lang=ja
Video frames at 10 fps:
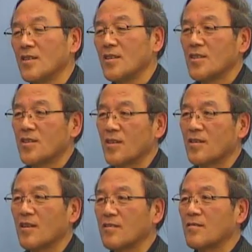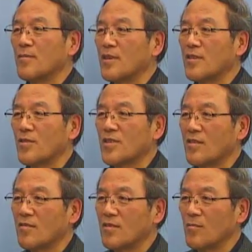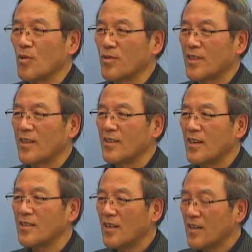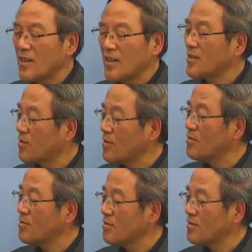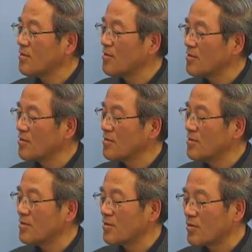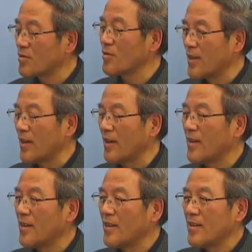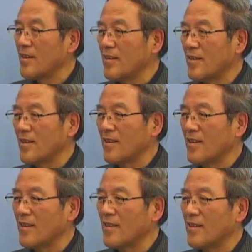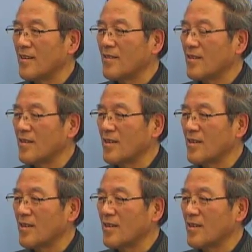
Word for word: せっかく勉強したのにもったいないなあ、ということで、うん、えー、